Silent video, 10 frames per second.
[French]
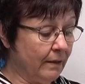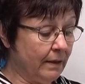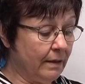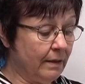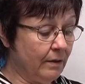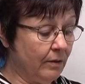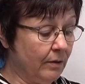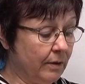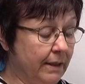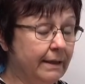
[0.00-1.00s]
Et
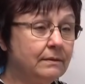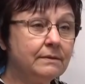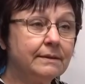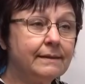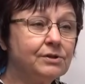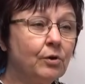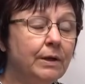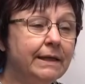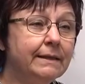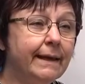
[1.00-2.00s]
quelles, quelles, seront
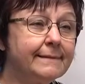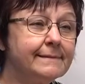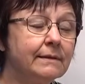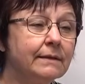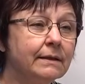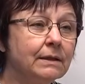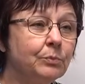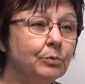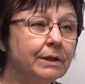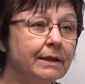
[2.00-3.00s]
les dates cette année
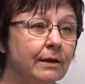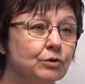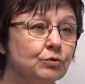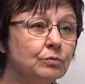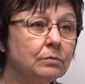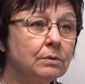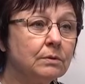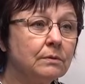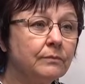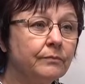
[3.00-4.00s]
pour les camps de jour?
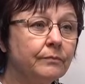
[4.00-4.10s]
En fait, ce